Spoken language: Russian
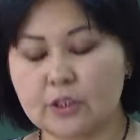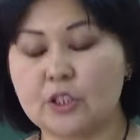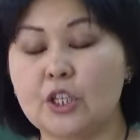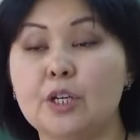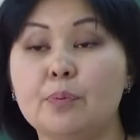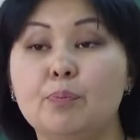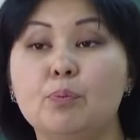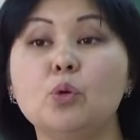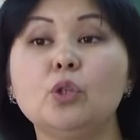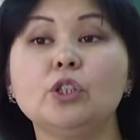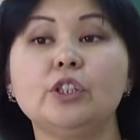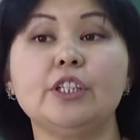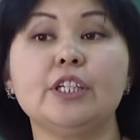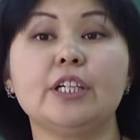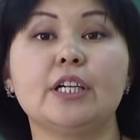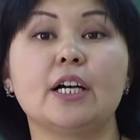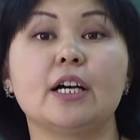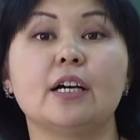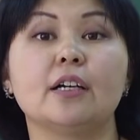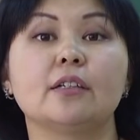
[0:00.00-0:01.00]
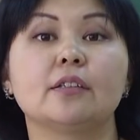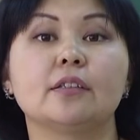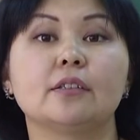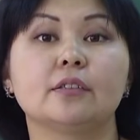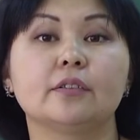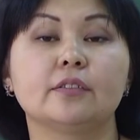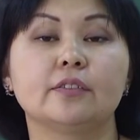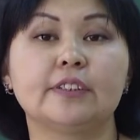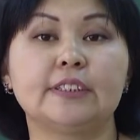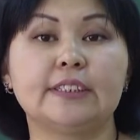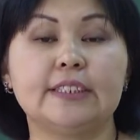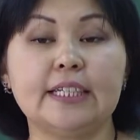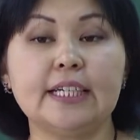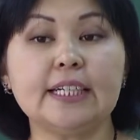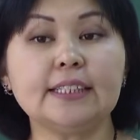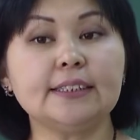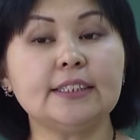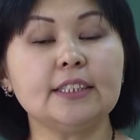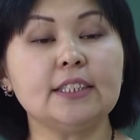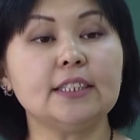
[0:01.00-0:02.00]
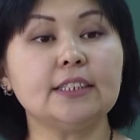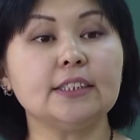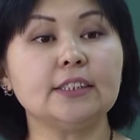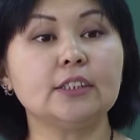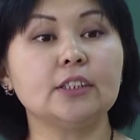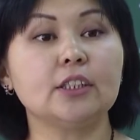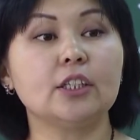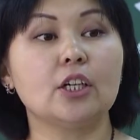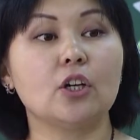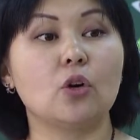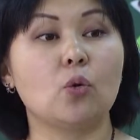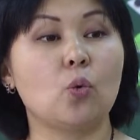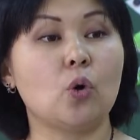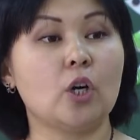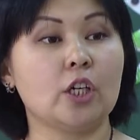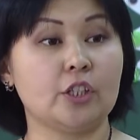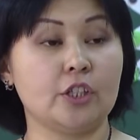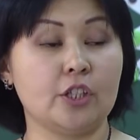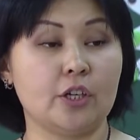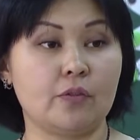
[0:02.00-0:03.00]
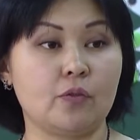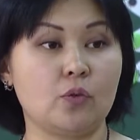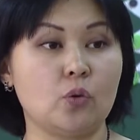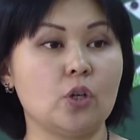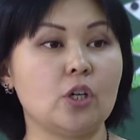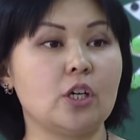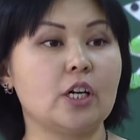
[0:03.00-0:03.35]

Три путника встретились у одного